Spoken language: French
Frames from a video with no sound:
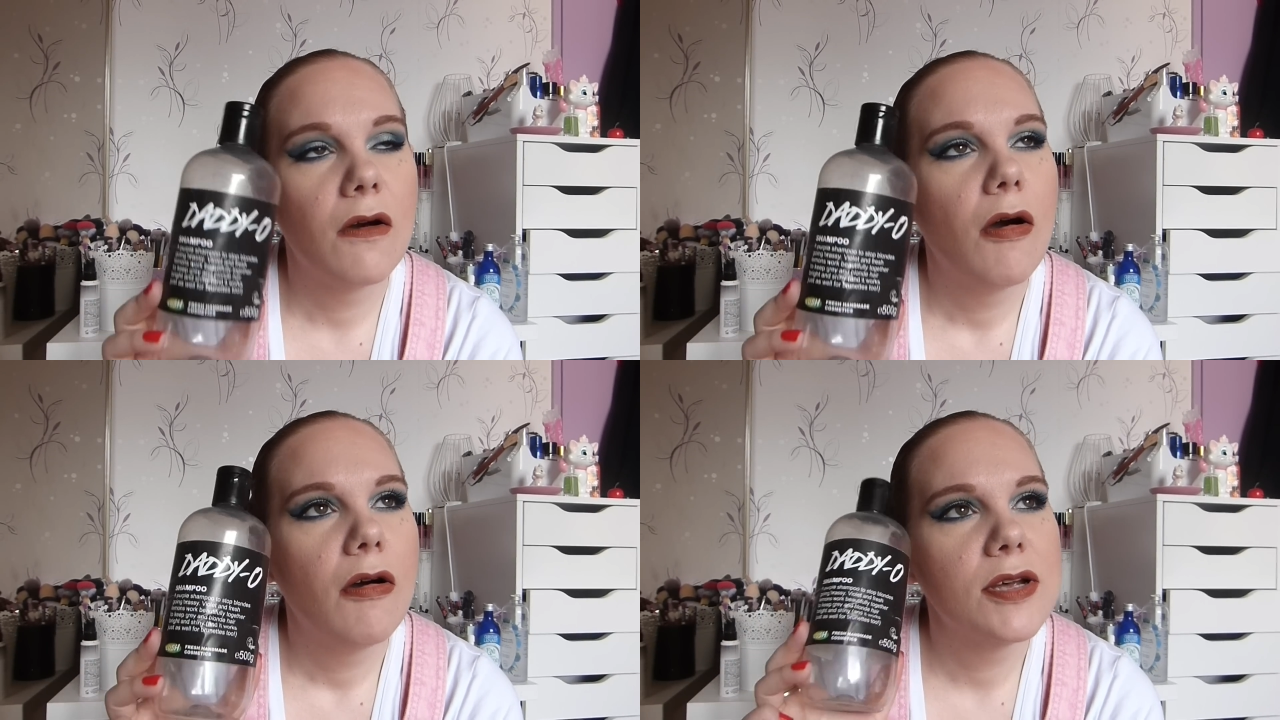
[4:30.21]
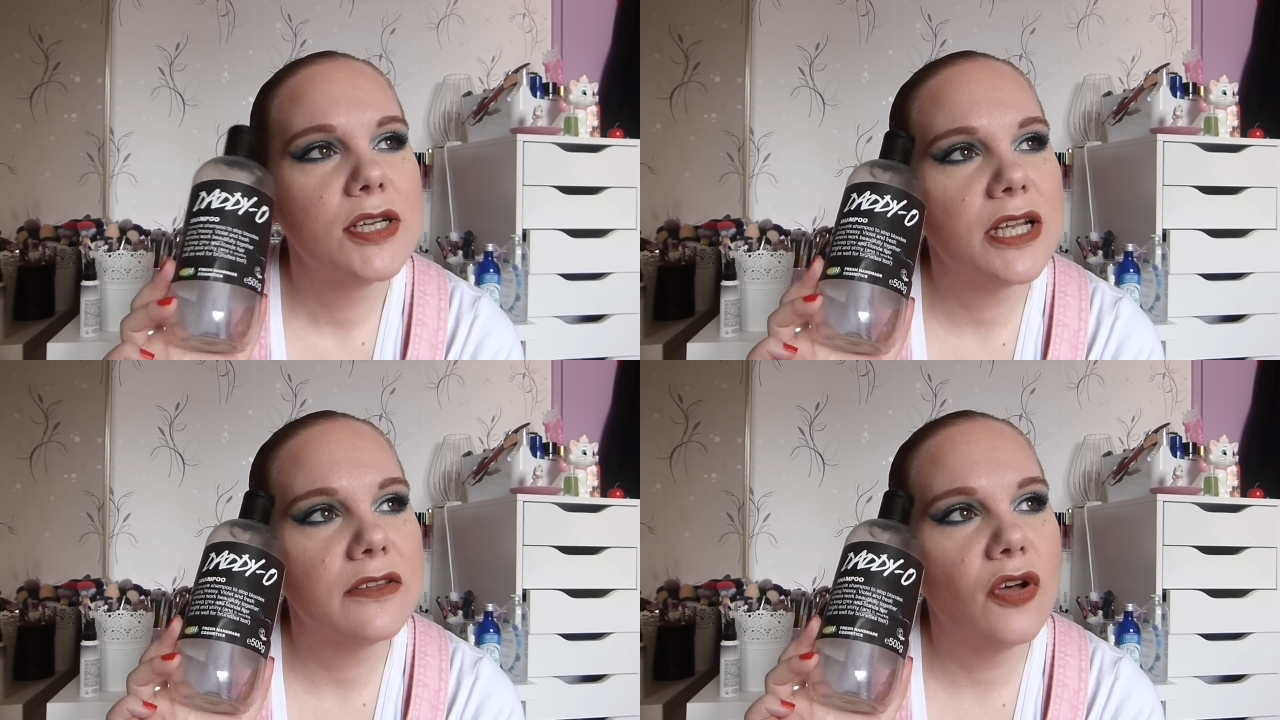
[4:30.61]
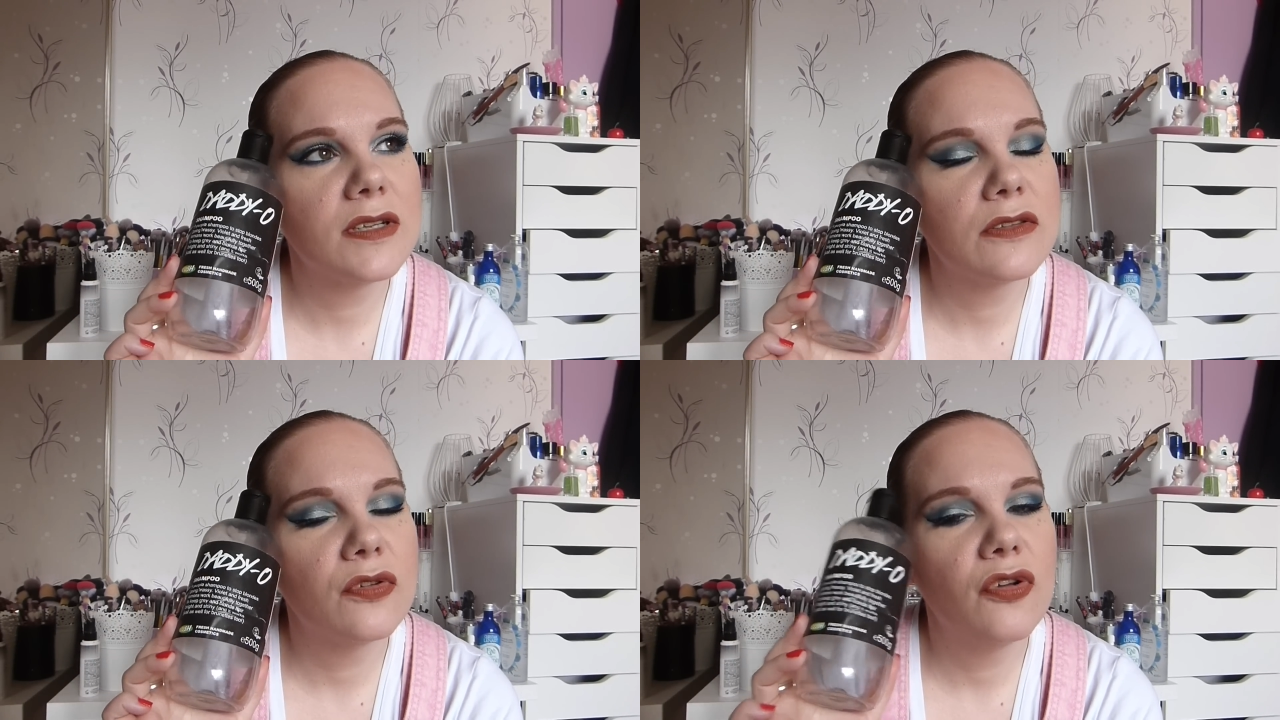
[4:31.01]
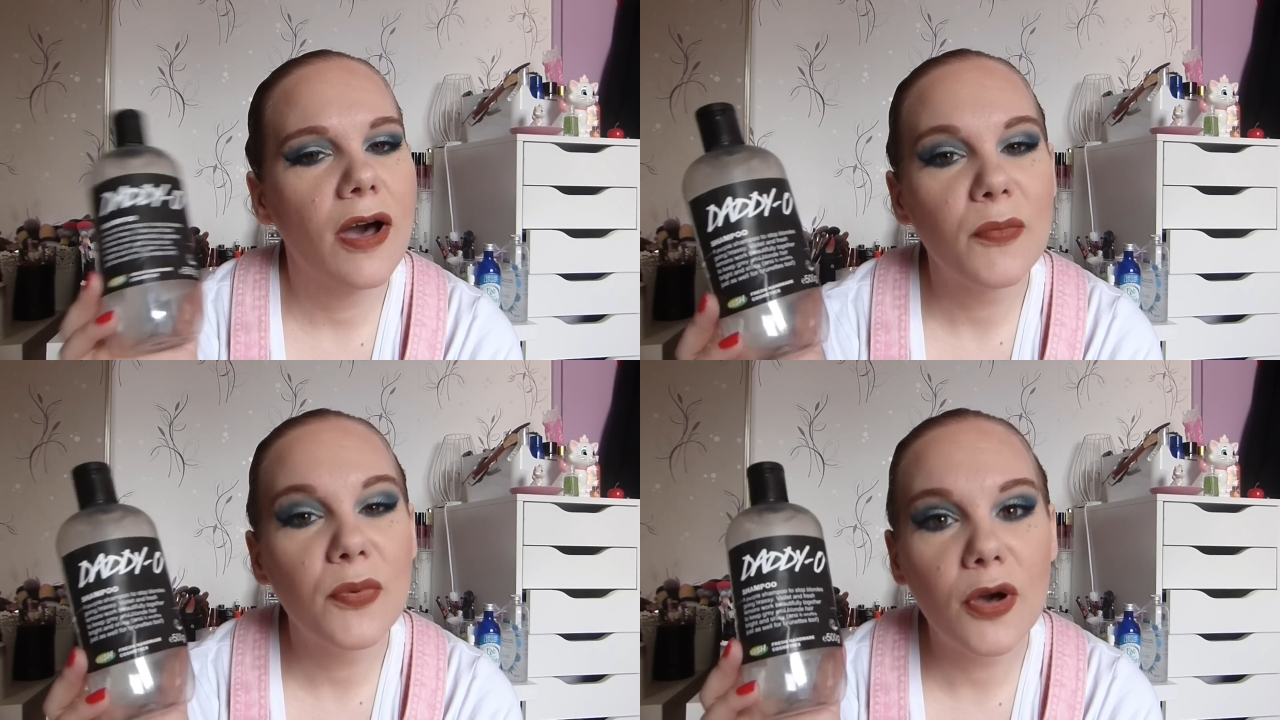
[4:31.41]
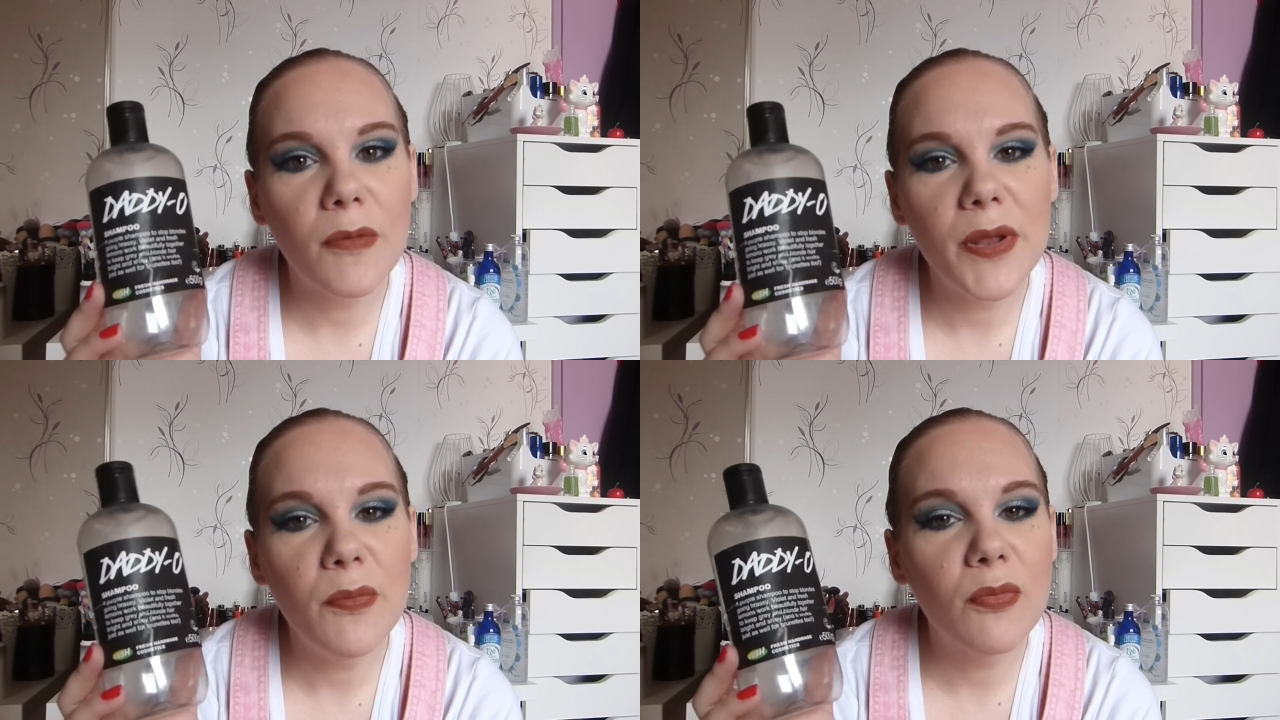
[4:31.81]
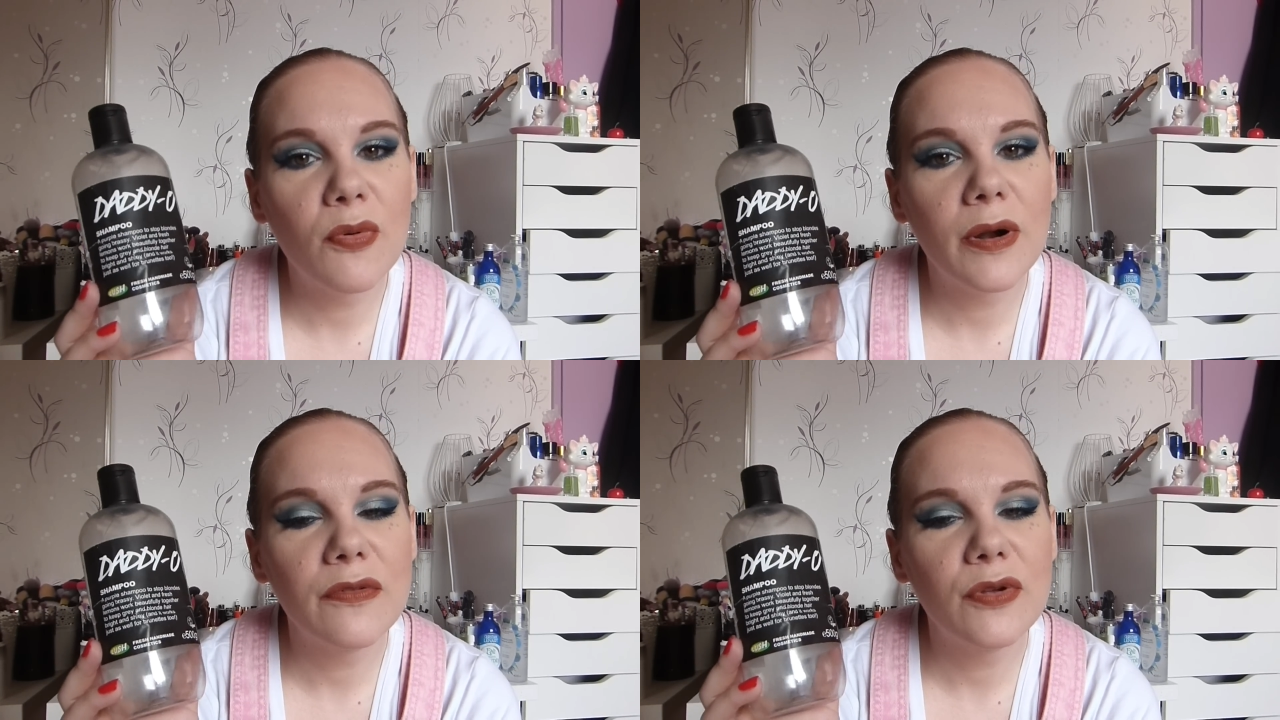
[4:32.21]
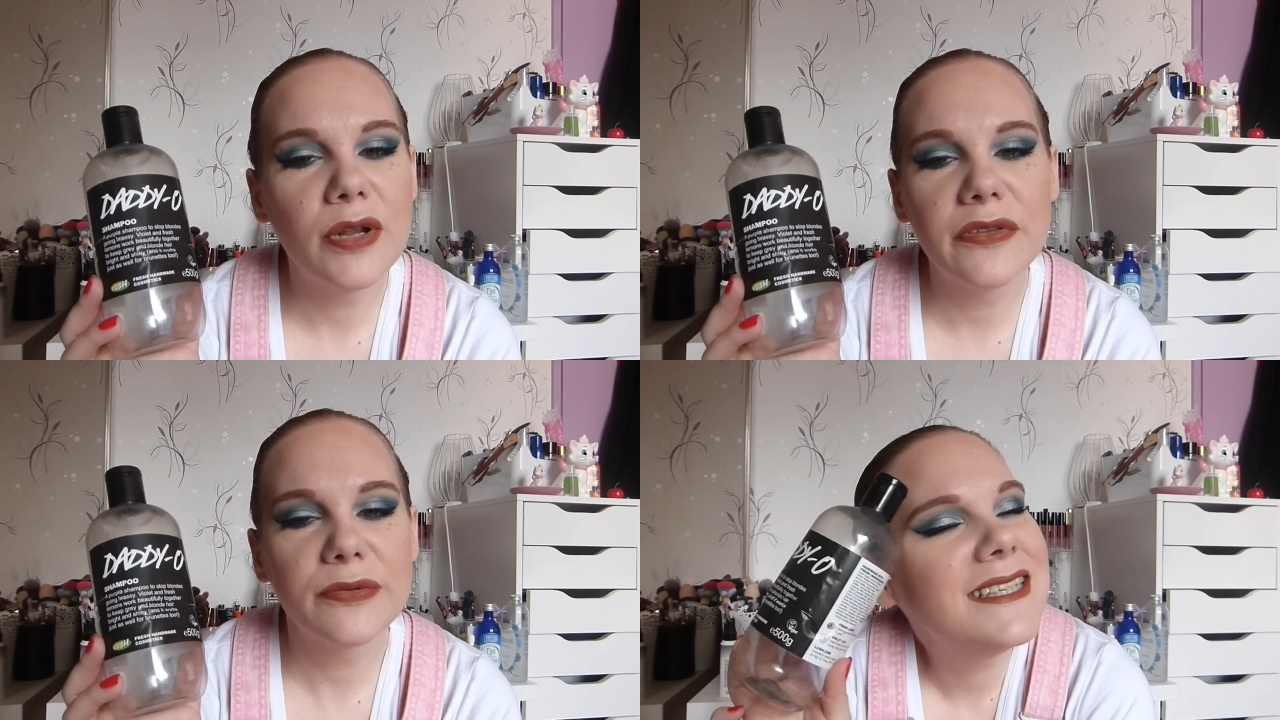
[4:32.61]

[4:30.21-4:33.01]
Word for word: Oh, j'adore cette odeur, un peu comme les bonbons à la violette.